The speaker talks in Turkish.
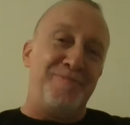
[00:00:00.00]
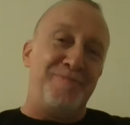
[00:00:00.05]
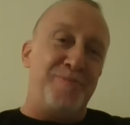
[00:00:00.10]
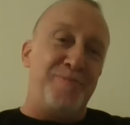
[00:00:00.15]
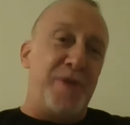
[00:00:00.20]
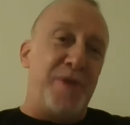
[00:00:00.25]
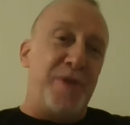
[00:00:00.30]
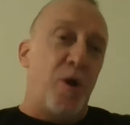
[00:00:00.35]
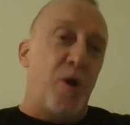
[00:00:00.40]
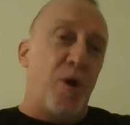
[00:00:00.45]

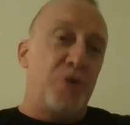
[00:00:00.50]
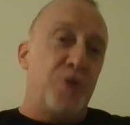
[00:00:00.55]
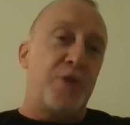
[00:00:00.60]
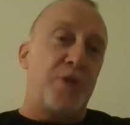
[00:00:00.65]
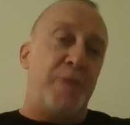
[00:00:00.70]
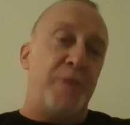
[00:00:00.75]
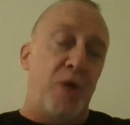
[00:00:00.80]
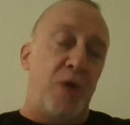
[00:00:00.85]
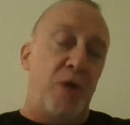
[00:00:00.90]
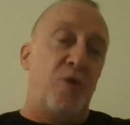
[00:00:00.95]
bir önce
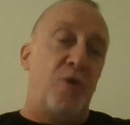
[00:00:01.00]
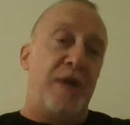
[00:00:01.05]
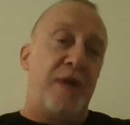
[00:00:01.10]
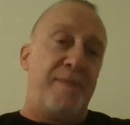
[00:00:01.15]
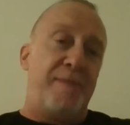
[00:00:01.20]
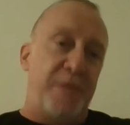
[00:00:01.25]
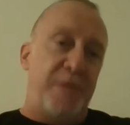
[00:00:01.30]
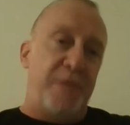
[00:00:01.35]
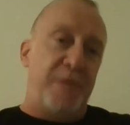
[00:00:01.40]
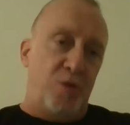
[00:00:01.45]
bir
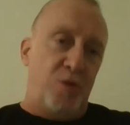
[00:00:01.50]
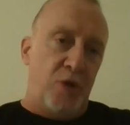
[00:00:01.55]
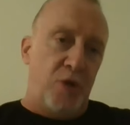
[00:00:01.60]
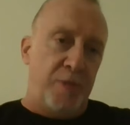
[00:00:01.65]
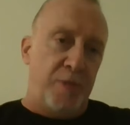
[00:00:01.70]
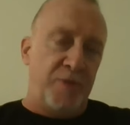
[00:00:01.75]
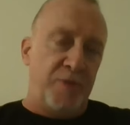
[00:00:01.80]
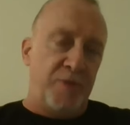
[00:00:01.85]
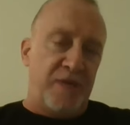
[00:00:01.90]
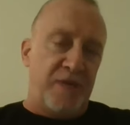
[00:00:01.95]
öğrenme
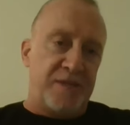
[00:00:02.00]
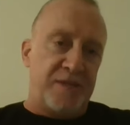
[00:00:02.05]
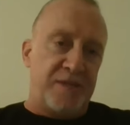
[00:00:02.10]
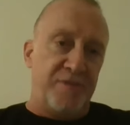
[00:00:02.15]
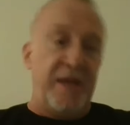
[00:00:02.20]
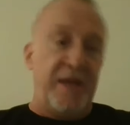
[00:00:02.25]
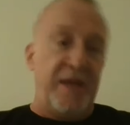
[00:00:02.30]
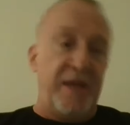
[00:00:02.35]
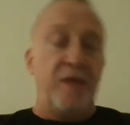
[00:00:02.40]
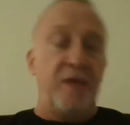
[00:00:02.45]
dönemi var.
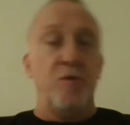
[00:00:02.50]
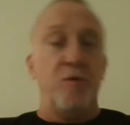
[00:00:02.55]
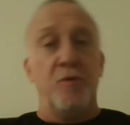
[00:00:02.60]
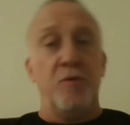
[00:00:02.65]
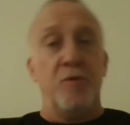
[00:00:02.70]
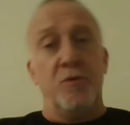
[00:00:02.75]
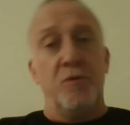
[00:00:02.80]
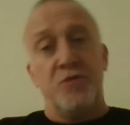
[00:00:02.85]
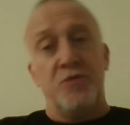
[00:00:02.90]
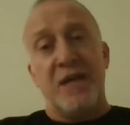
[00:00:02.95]
Ve
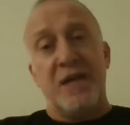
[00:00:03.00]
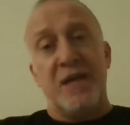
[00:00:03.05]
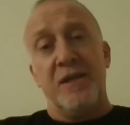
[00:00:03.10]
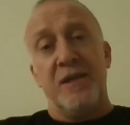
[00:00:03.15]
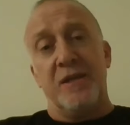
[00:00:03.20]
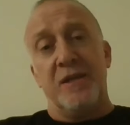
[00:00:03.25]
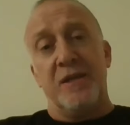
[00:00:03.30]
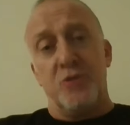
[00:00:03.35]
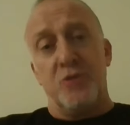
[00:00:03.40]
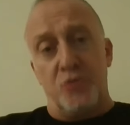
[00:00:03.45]

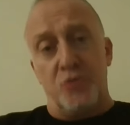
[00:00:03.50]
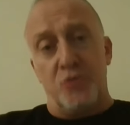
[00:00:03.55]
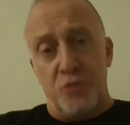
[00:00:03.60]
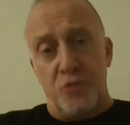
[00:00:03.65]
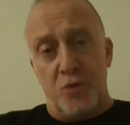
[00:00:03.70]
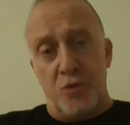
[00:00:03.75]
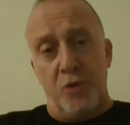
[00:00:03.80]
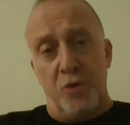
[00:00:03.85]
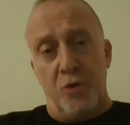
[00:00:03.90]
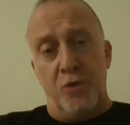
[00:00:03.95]
özellikle şunu
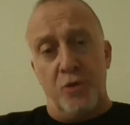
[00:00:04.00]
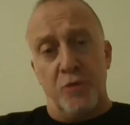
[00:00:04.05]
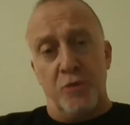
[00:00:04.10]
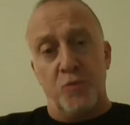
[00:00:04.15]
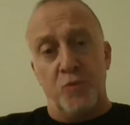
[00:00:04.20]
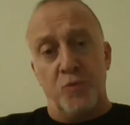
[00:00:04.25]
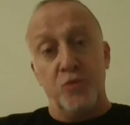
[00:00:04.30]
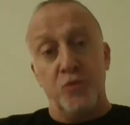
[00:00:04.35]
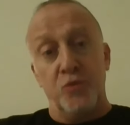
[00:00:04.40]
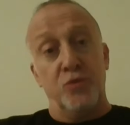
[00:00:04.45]
söylüyorum
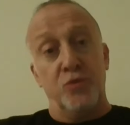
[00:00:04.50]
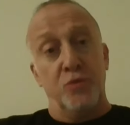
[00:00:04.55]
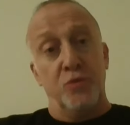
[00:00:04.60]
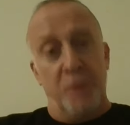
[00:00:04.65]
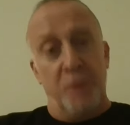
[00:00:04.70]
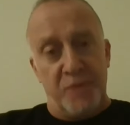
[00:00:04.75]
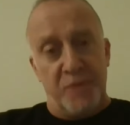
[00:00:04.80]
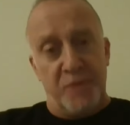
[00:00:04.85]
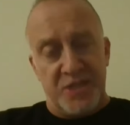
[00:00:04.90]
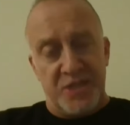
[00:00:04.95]

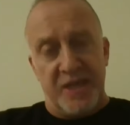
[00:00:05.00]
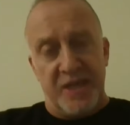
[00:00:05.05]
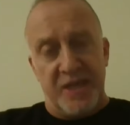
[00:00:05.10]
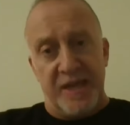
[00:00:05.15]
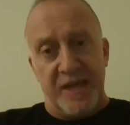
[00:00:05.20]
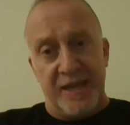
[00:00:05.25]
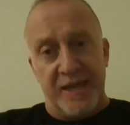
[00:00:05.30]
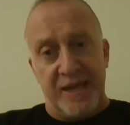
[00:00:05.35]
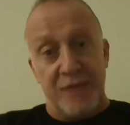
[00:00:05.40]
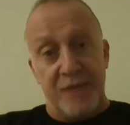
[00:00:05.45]
unutulmaması
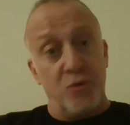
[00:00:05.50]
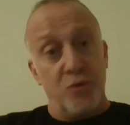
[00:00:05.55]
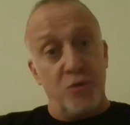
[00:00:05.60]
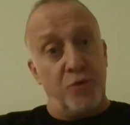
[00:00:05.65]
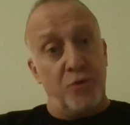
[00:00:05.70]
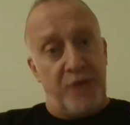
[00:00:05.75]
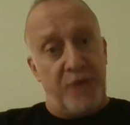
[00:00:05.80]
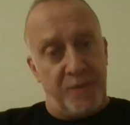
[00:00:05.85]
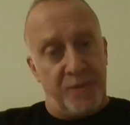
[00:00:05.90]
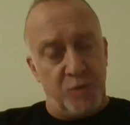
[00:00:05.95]
gereken çok
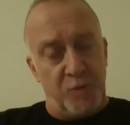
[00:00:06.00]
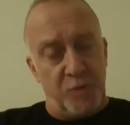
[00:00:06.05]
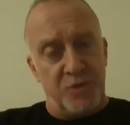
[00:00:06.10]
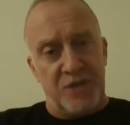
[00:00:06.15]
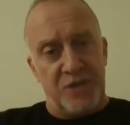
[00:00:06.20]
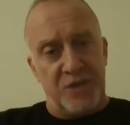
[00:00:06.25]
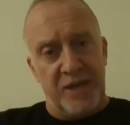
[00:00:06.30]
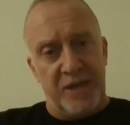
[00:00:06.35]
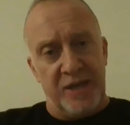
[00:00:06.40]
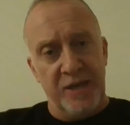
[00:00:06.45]
önemli bir
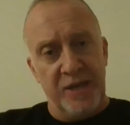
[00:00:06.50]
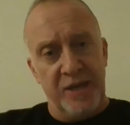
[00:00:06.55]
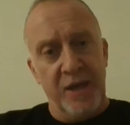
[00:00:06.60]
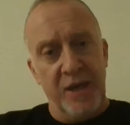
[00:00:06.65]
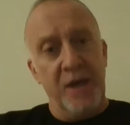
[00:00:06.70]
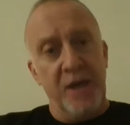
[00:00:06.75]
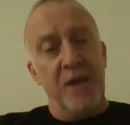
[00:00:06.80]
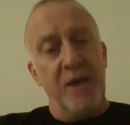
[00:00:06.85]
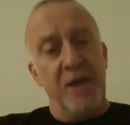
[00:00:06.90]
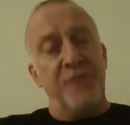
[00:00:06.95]
şey.
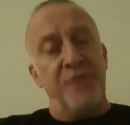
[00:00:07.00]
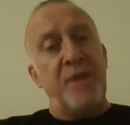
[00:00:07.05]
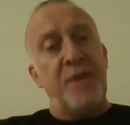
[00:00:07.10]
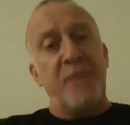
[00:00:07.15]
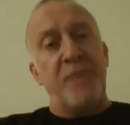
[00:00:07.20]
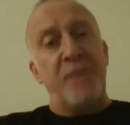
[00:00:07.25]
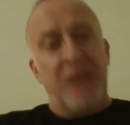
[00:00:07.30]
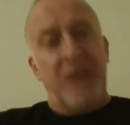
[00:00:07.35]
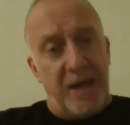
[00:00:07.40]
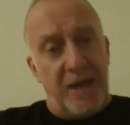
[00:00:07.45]
Efendim
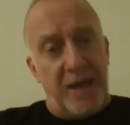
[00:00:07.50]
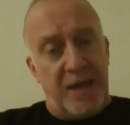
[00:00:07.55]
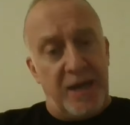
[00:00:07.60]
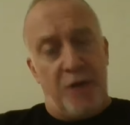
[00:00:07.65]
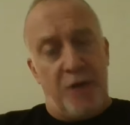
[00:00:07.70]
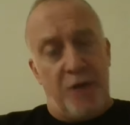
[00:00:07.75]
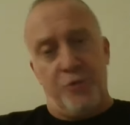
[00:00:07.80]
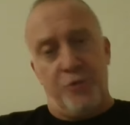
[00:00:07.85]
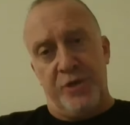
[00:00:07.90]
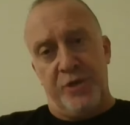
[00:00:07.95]
ben hala
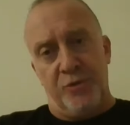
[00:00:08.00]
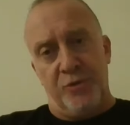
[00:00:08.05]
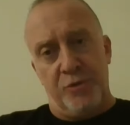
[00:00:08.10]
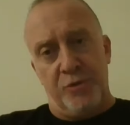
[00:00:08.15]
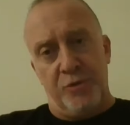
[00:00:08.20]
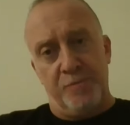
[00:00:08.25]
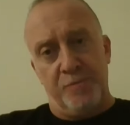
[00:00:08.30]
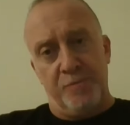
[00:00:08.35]
öğreniyorum.